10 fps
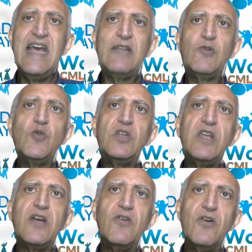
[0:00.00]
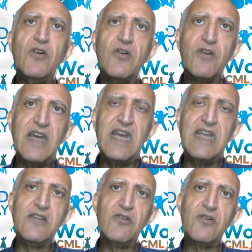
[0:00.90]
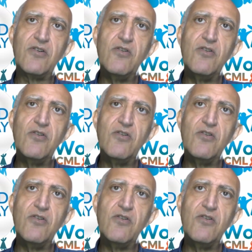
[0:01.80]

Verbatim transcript: e tutti coloro che intorno